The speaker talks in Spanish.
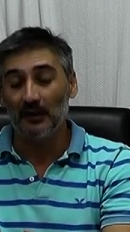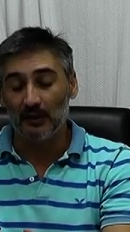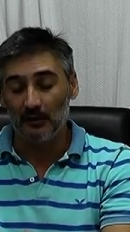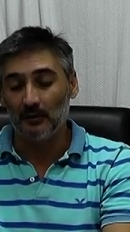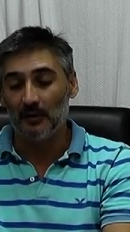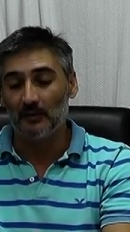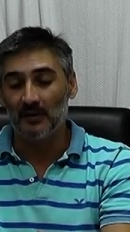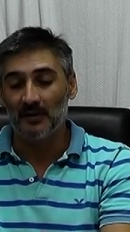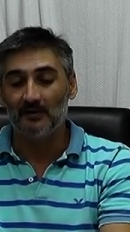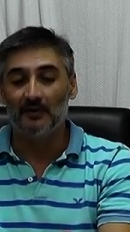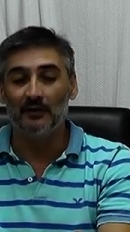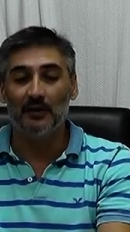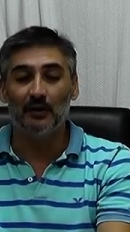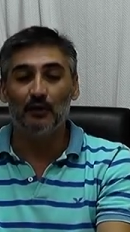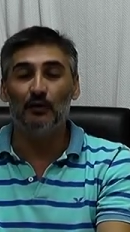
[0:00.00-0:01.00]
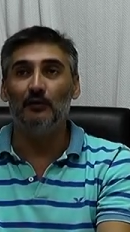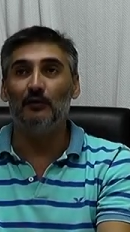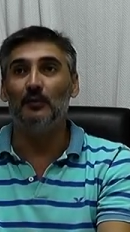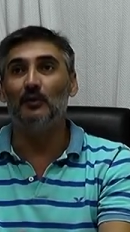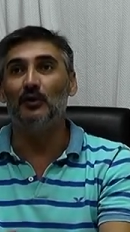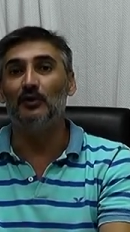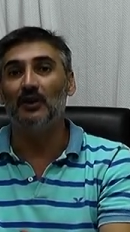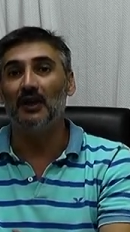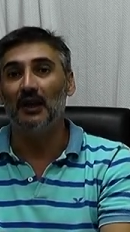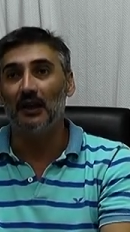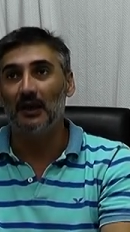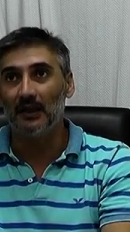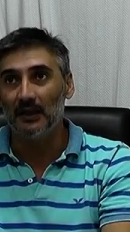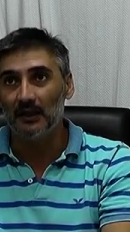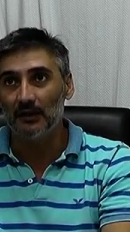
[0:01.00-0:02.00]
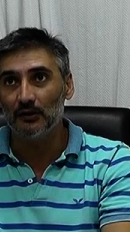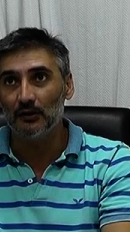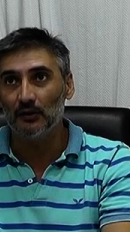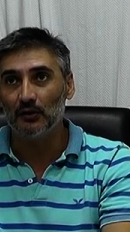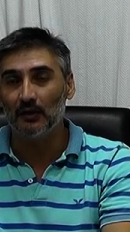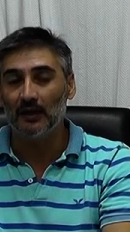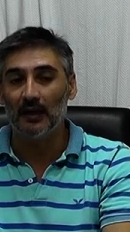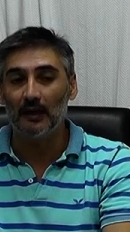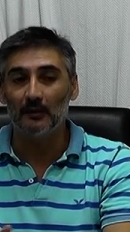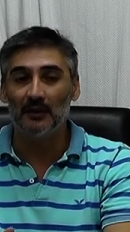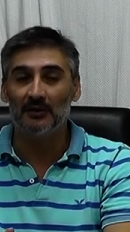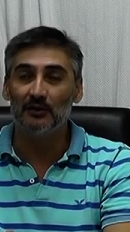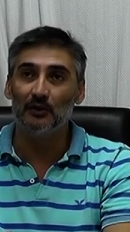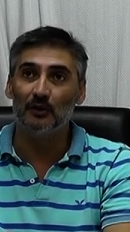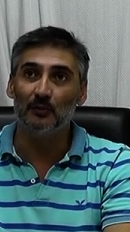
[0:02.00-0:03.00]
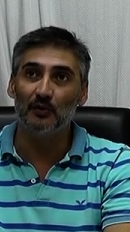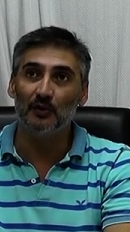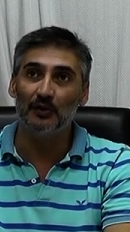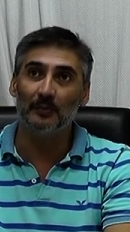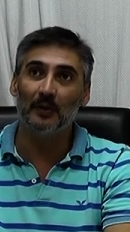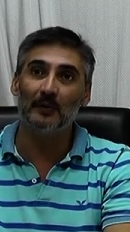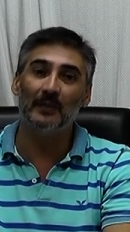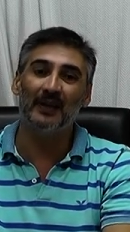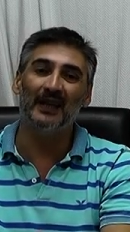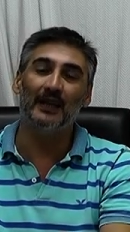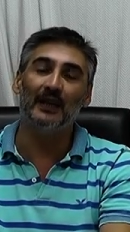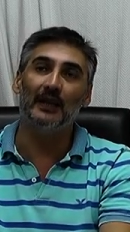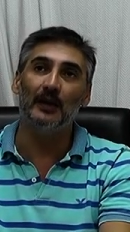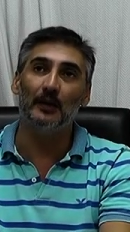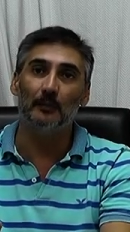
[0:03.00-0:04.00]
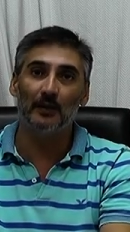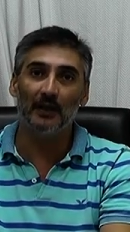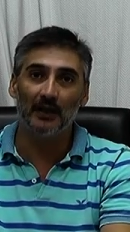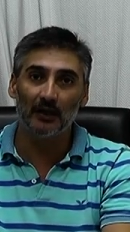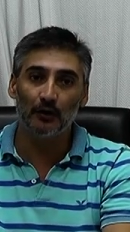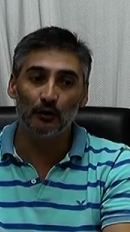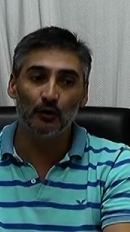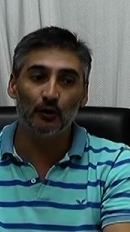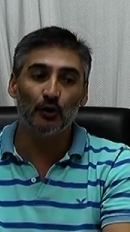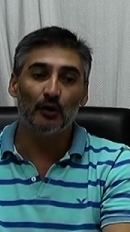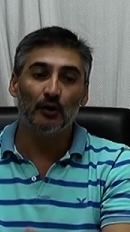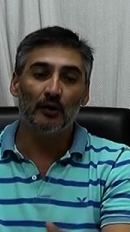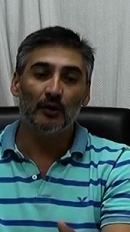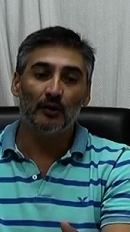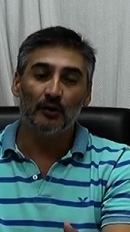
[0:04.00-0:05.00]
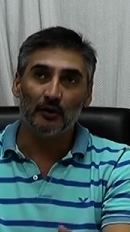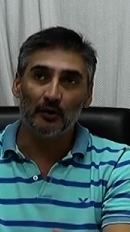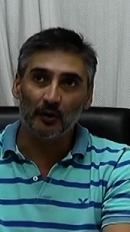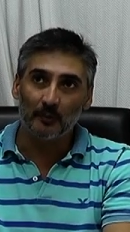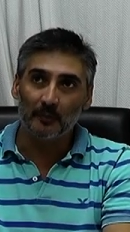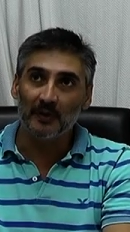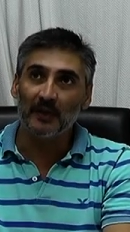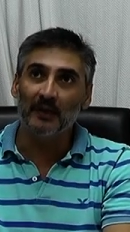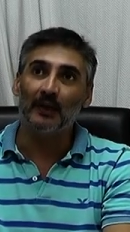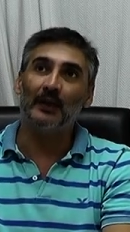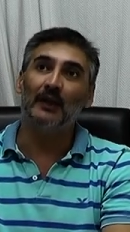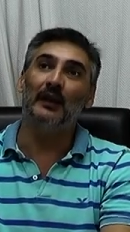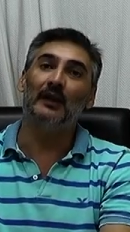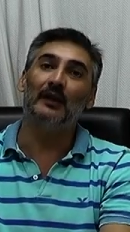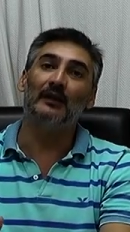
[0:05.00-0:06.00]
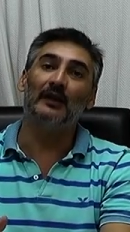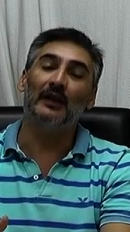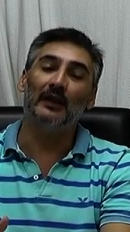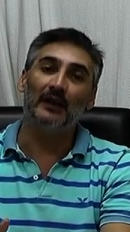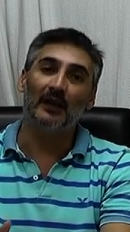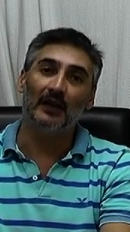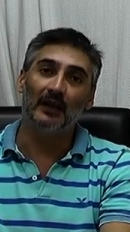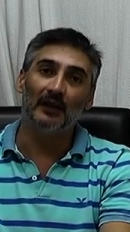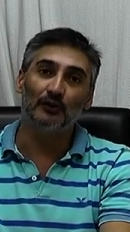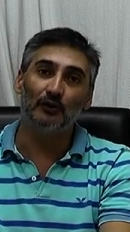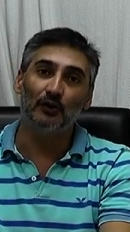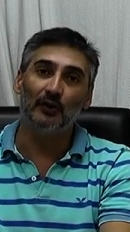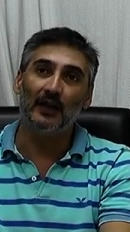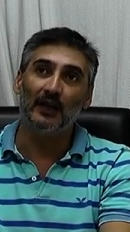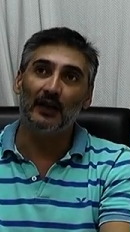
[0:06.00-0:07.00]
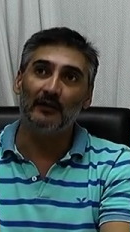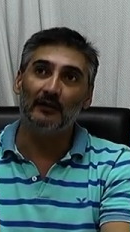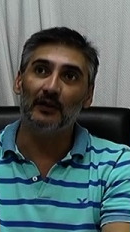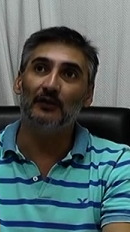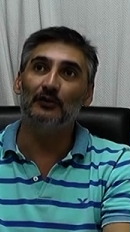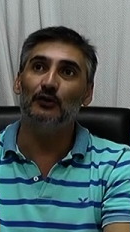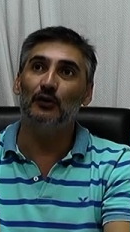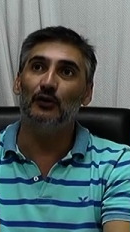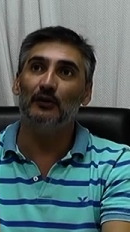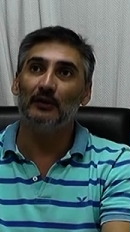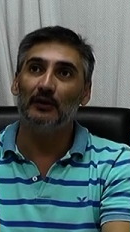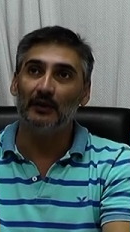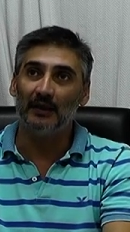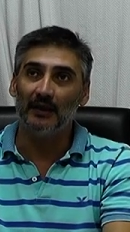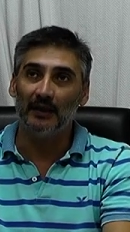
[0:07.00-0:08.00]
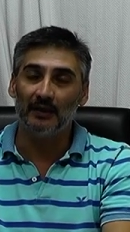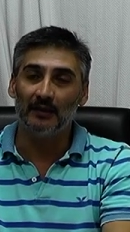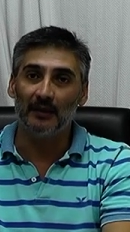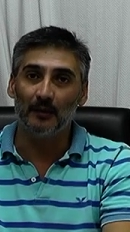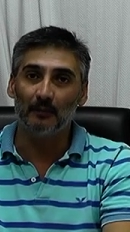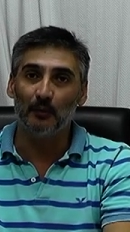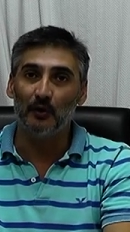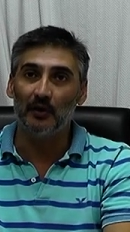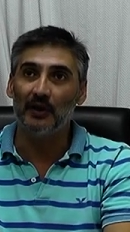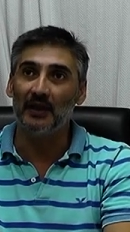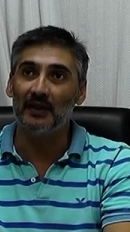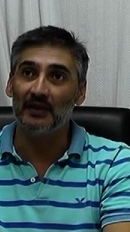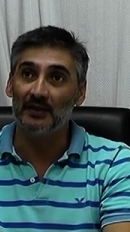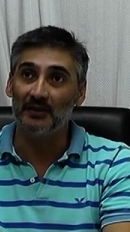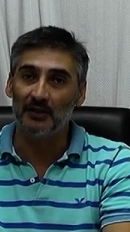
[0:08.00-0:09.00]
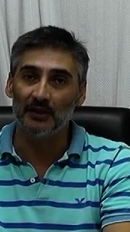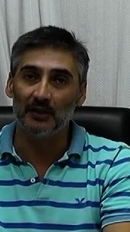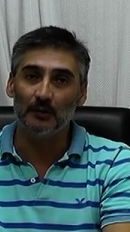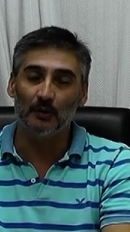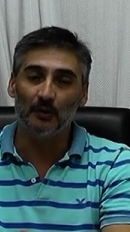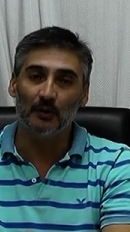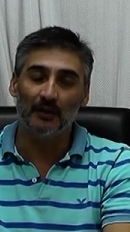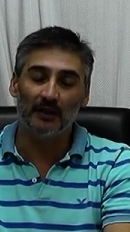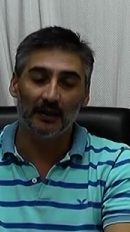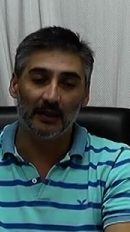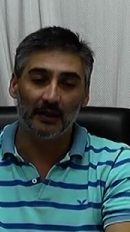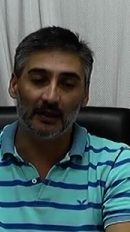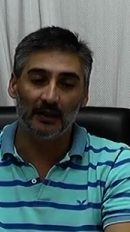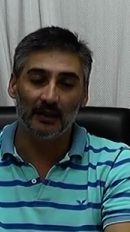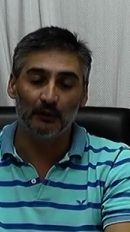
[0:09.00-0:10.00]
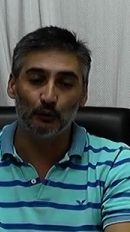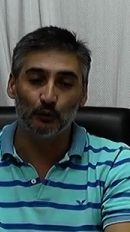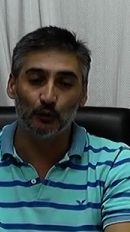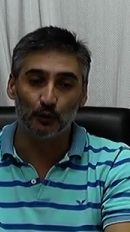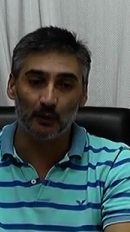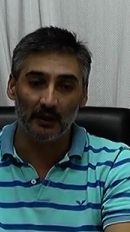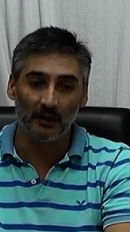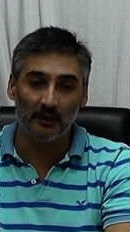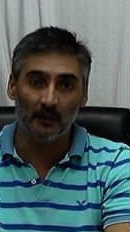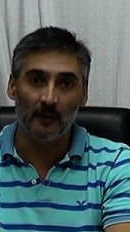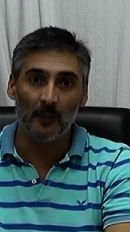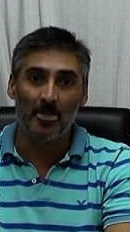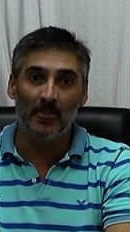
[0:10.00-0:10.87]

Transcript: y obviamente febrero, lo fuimos trasladando al básico municipal para que el empleado no pierda en relación a la inflación este, poder adquisitivo eh, en su sueldo.